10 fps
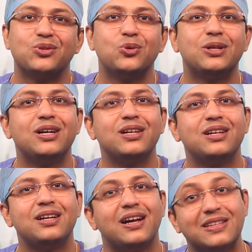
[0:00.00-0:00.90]
तो उनका
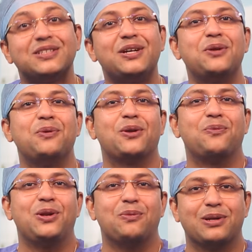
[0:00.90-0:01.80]
आधा सेंटीमीटर
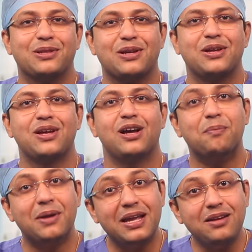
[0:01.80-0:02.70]
भी नहीं बढ़ता है
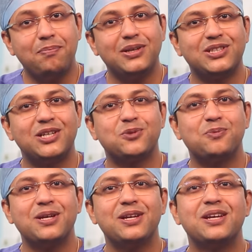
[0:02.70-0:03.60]
अब इन पेशेंट्स
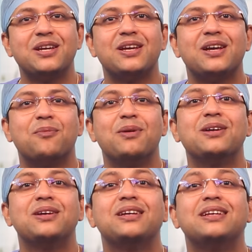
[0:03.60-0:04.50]
में
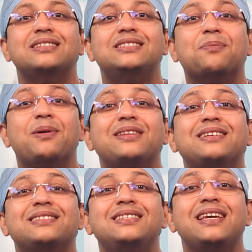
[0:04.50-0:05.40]
हमें
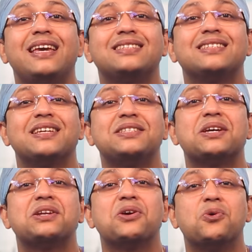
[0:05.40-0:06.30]
जबरदस्ती एक्सरसाइज
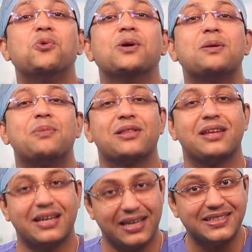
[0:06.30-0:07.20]
करके खुलवाना
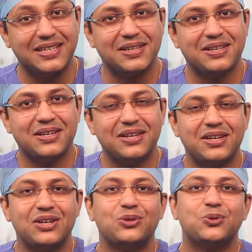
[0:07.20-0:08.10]
पड़ता है कैसे
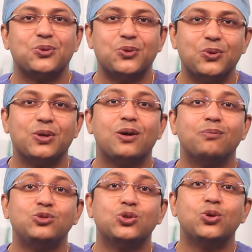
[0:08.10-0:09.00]
तो
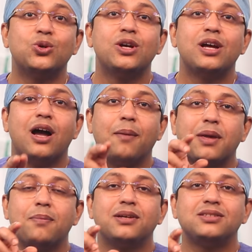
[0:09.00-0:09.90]
हम जो
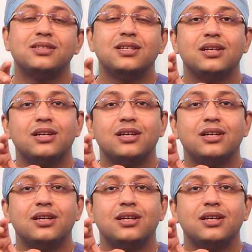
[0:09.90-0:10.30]
आपके पास